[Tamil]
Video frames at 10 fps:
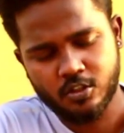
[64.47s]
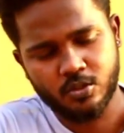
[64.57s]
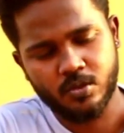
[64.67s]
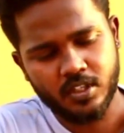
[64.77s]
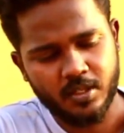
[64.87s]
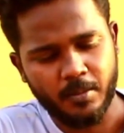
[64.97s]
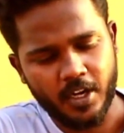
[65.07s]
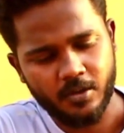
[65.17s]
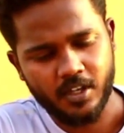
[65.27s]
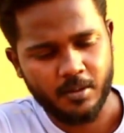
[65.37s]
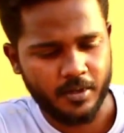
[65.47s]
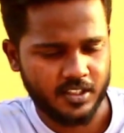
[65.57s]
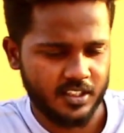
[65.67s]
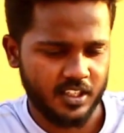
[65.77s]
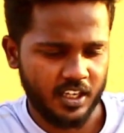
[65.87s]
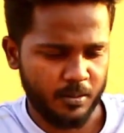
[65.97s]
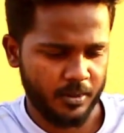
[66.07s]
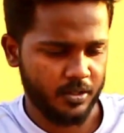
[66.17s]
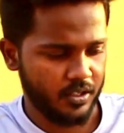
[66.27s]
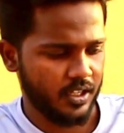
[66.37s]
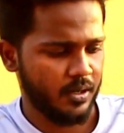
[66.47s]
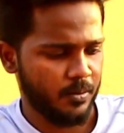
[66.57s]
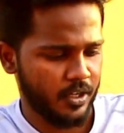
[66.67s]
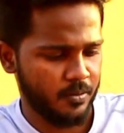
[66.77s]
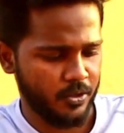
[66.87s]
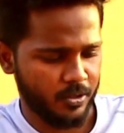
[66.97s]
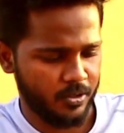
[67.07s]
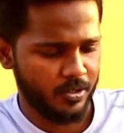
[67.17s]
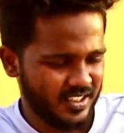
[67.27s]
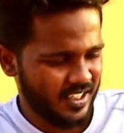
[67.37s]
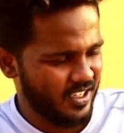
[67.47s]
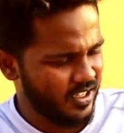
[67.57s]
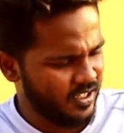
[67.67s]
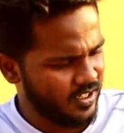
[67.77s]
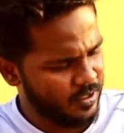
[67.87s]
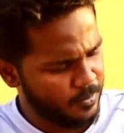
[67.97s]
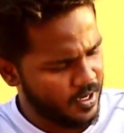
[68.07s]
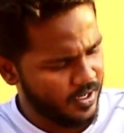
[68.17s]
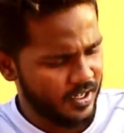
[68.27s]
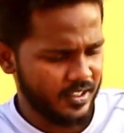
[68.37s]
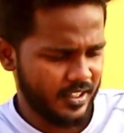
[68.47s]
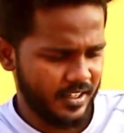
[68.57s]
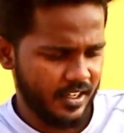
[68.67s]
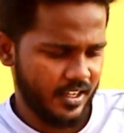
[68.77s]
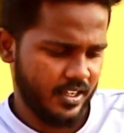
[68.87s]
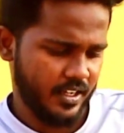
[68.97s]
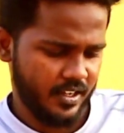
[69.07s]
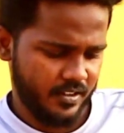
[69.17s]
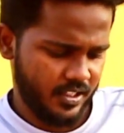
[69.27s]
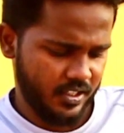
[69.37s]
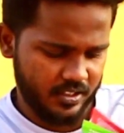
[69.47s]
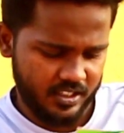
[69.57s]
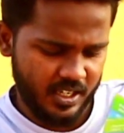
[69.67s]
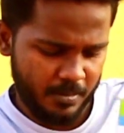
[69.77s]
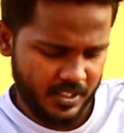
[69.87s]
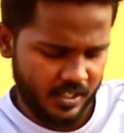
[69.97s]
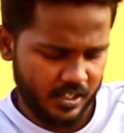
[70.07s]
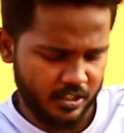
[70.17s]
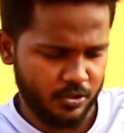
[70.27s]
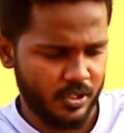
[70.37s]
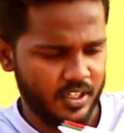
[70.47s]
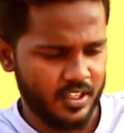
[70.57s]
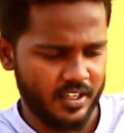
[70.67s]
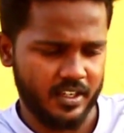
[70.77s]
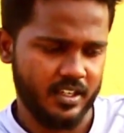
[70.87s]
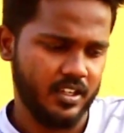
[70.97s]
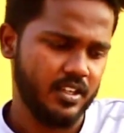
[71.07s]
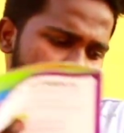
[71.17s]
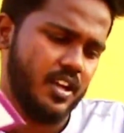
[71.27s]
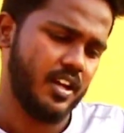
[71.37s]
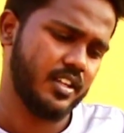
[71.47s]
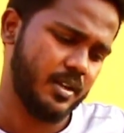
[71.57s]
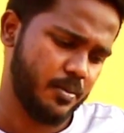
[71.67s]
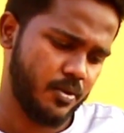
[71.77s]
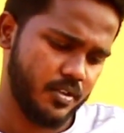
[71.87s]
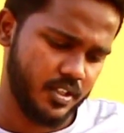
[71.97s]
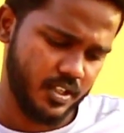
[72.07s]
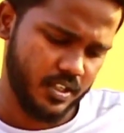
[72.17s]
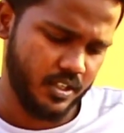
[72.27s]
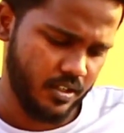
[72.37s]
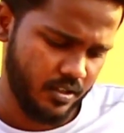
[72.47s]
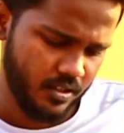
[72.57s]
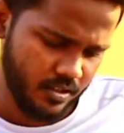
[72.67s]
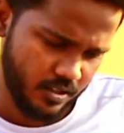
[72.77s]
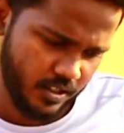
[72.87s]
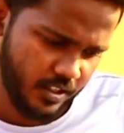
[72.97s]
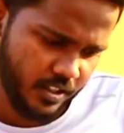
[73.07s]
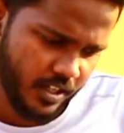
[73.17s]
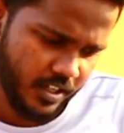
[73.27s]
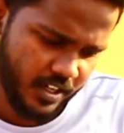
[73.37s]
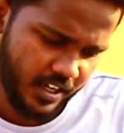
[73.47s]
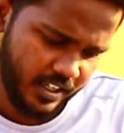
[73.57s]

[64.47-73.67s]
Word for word: ஸோ வந்து அந்த மேனுவலில் படிச்சுட்டு தான் நம்ம எது இருந்தாலும் பண்ண முடியும் ஸ்டிங்காக இருக்குமா இல்லைன்னு தெரியல ஏன்னா வந்து இது சின்ன பசங்களுக்குன்னு சொல்லிட்டு தான் இருக்குது அதுக்கப்புறம் வந்து இதில் என்னென்ன